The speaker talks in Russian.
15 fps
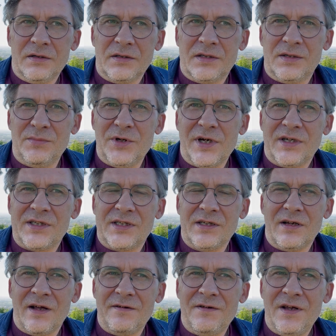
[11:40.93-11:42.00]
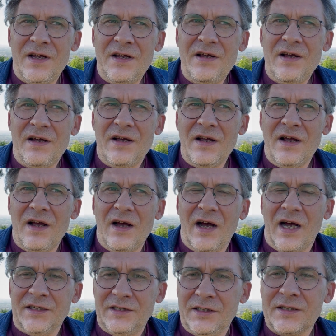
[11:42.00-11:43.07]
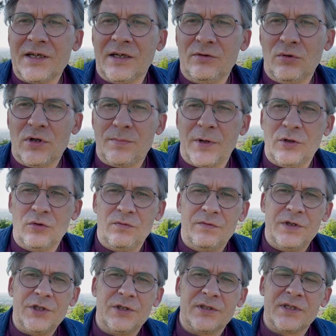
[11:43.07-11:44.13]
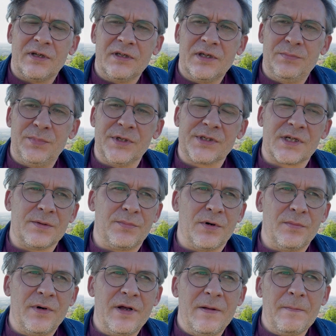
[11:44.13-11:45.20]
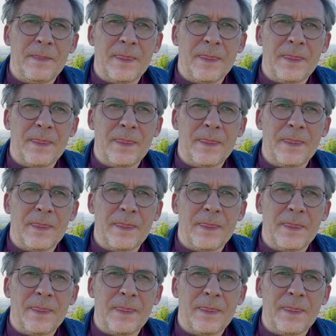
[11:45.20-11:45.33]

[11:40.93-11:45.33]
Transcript: смерть сыновей, один из которых потом выжил, стал епископом.